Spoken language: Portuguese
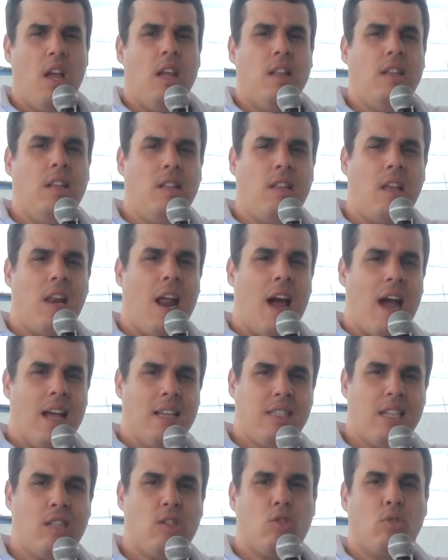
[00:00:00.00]
de tirar
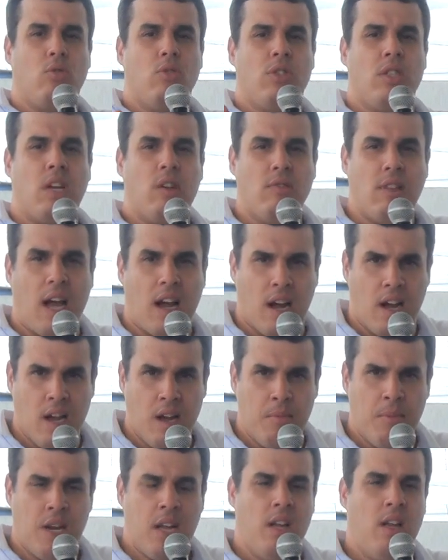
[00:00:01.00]
essa discussão da
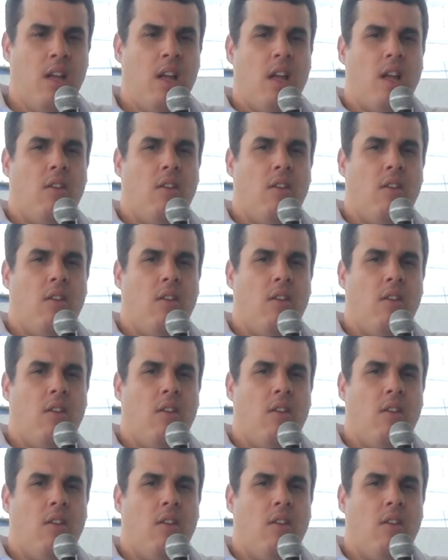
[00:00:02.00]
Câmara,